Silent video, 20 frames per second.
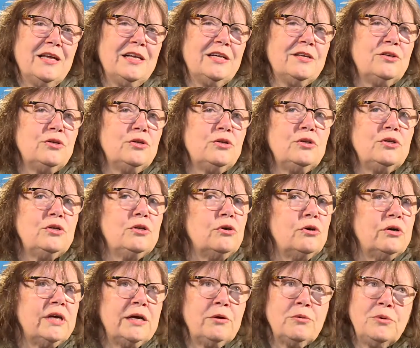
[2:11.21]

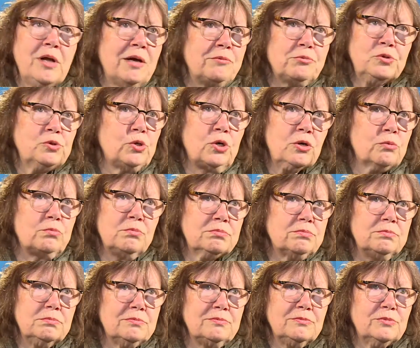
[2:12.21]
No es un autor
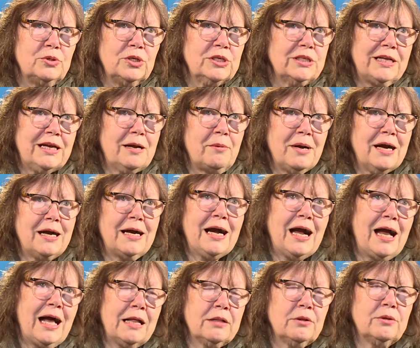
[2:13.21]
muy
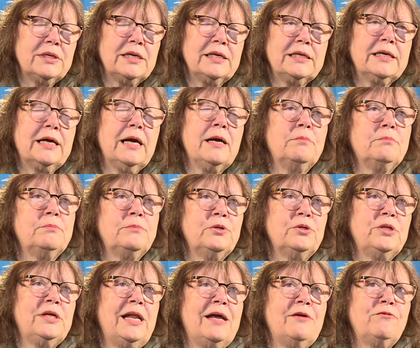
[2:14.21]
trabajado en el campo
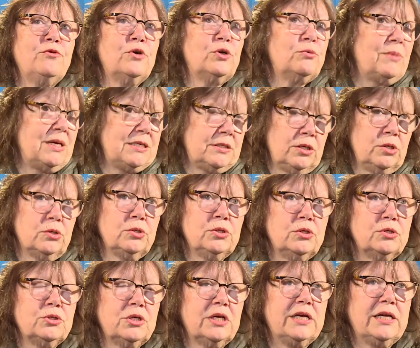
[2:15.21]
de la formación
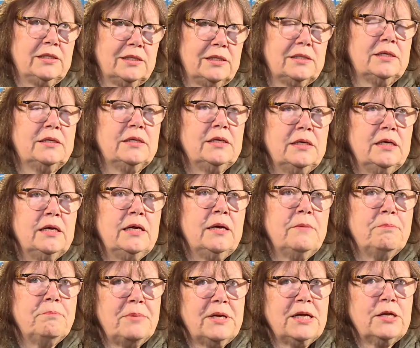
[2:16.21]
docente,
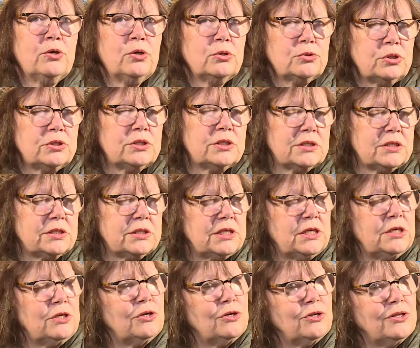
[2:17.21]
pero
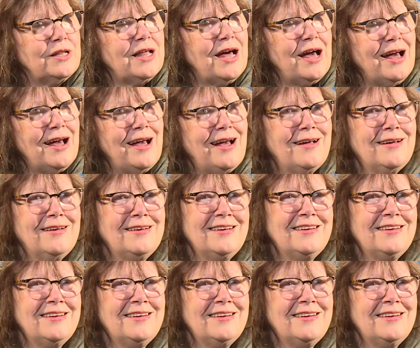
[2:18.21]
sí nos da,